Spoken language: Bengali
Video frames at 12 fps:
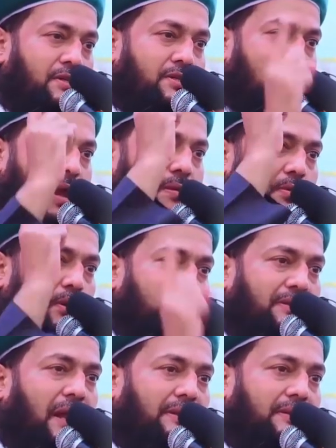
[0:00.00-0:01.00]
সেই
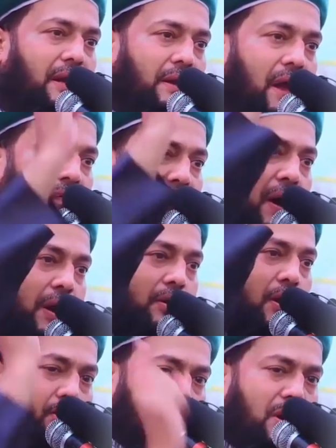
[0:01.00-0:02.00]
মুরতাদকে কাফের
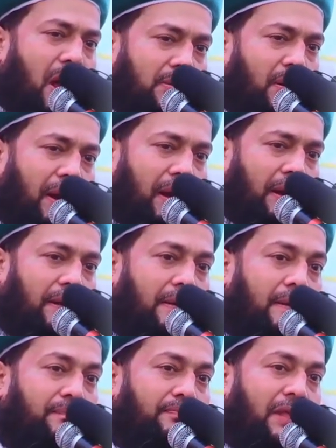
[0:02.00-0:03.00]
ঘোষণা করে
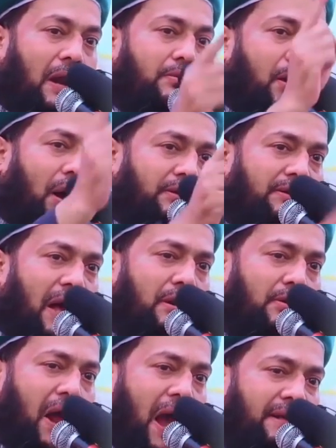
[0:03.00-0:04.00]
তার গর্দান
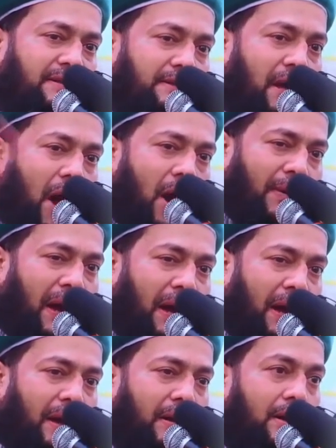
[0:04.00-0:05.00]
উড়াই দিতে হবে
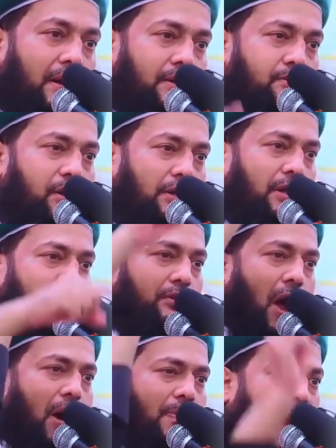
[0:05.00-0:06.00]
যদি
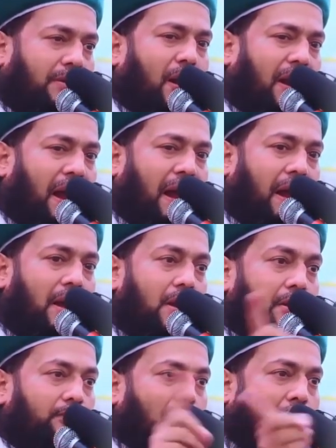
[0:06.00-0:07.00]
তওবা করে
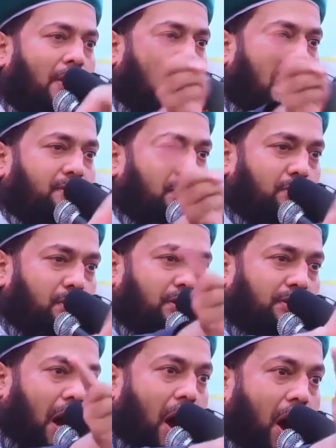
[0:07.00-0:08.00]
তবার সুযোগ
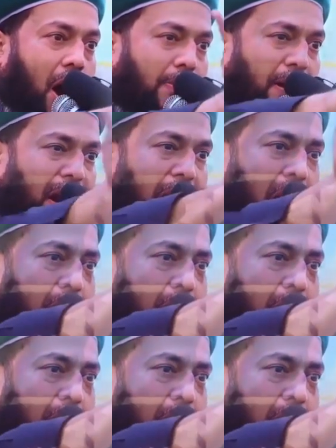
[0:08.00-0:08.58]
দেওয়া হবে না